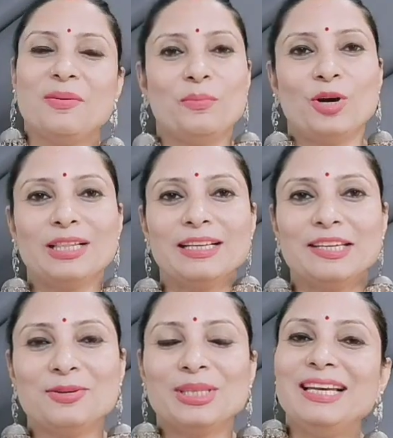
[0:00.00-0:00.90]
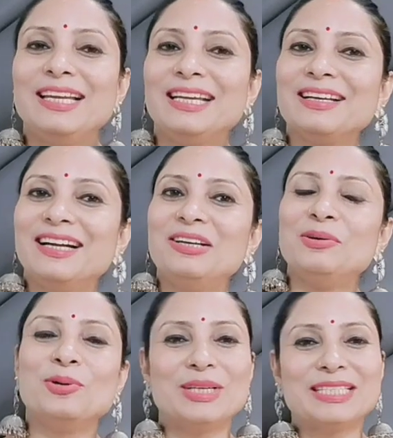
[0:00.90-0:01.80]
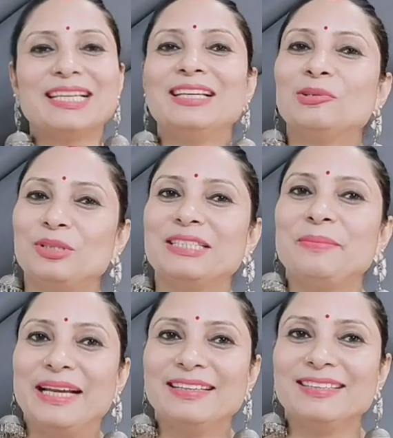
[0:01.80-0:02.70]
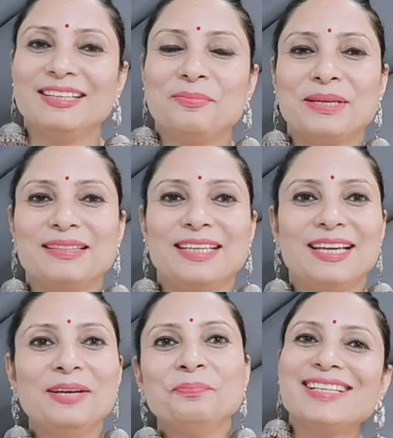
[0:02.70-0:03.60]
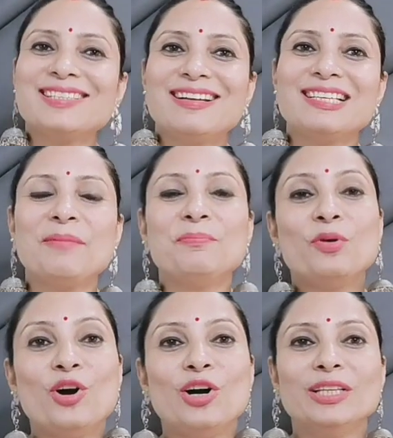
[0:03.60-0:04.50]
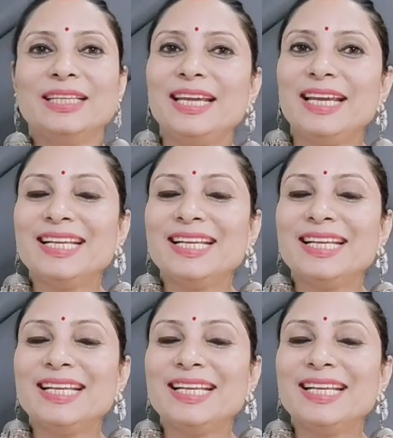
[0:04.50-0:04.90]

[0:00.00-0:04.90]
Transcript: बहुत लक्की होता है लेकिन कई लोगों को इसके लिए थोड़ी सी मेहनत करनी पड़ती है इस तरह से आप बहुत ही